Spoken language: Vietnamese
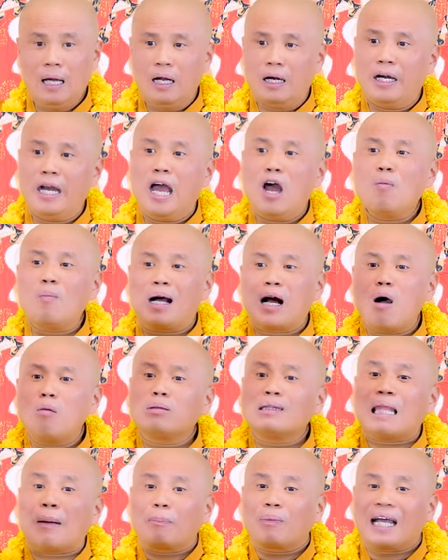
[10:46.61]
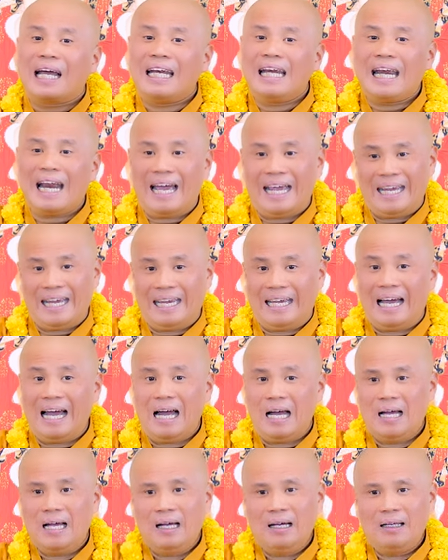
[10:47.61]
Nếu mà không tập cách này á
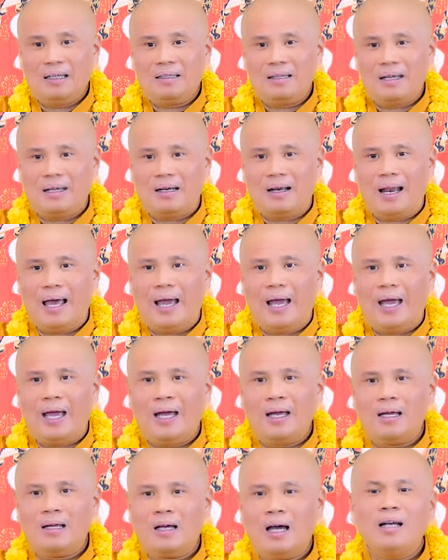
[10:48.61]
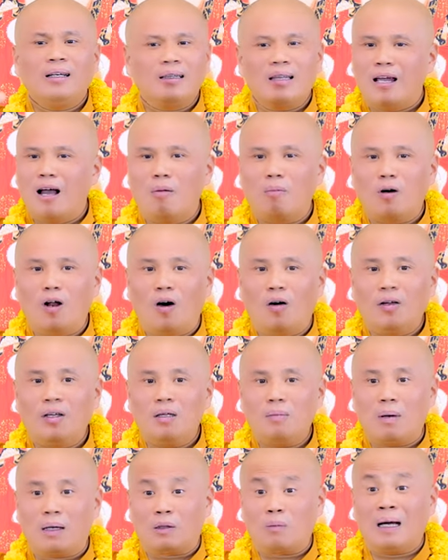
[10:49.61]
thì lễ ít thì không nói,
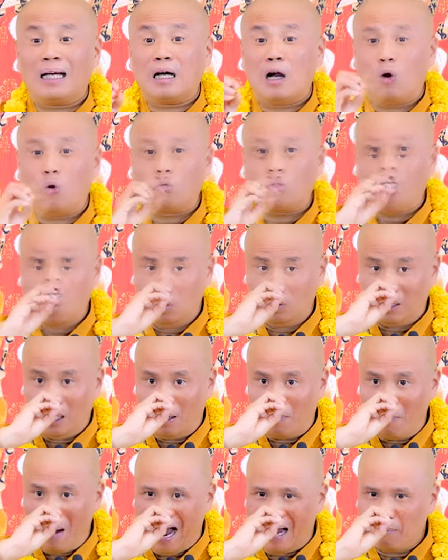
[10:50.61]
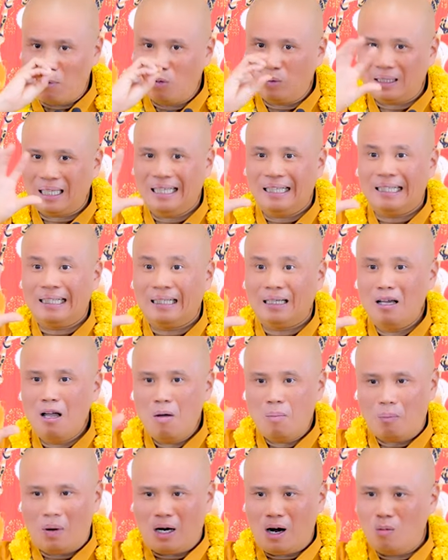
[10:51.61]
nhưng mà bắt đầu tu từ ba bốn tiếng á,
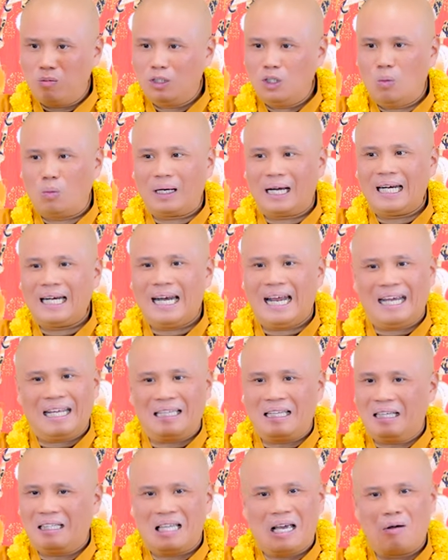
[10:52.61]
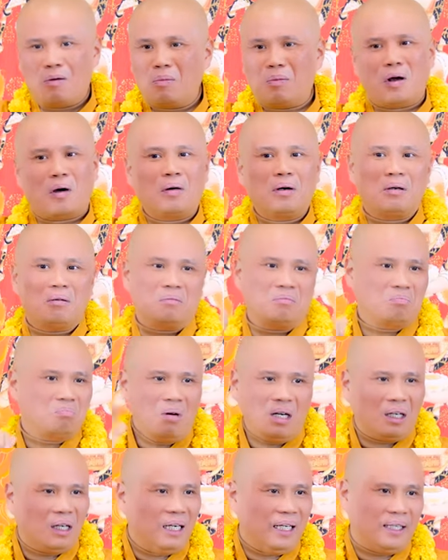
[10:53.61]
mà không dùng cách này thì theo không nổi đâu,
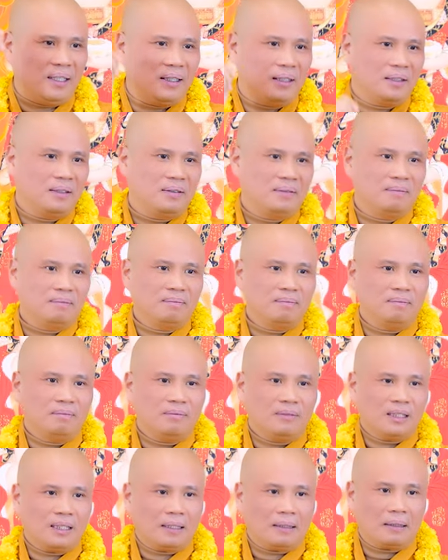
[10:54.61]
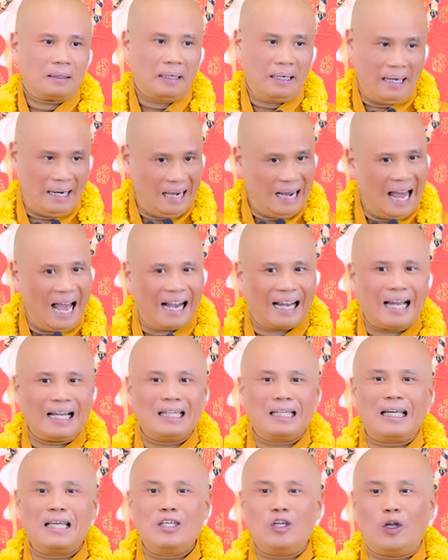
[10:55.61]
bứt liền. Cái này là cái
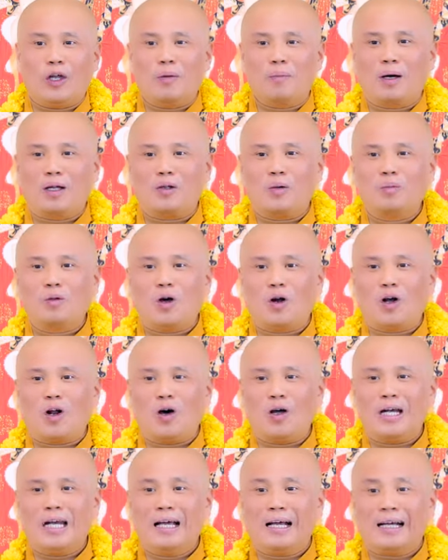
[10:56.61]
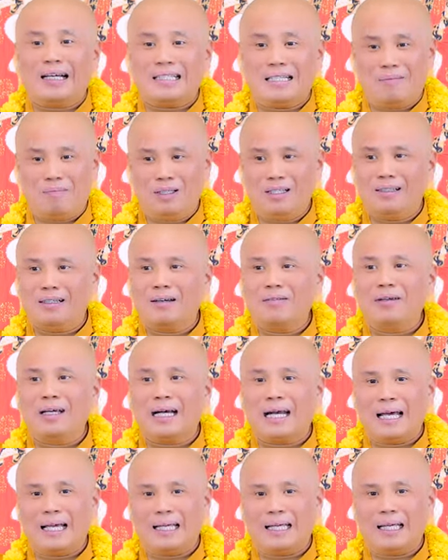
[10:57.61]
cái chuyện mà chúng tôi nói đừng có xem thường cái việc
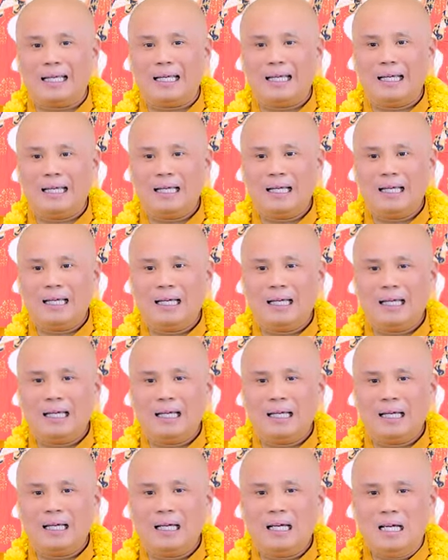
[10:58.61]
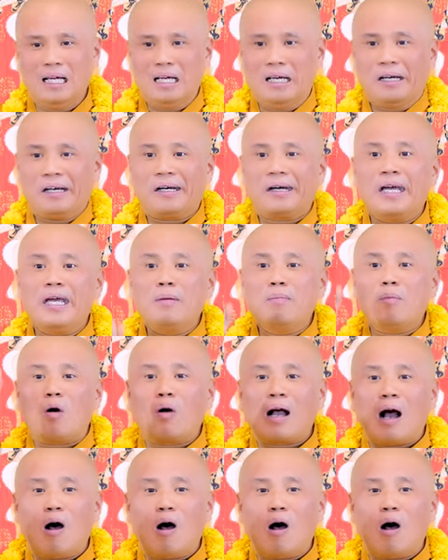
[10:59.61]
này. Khi một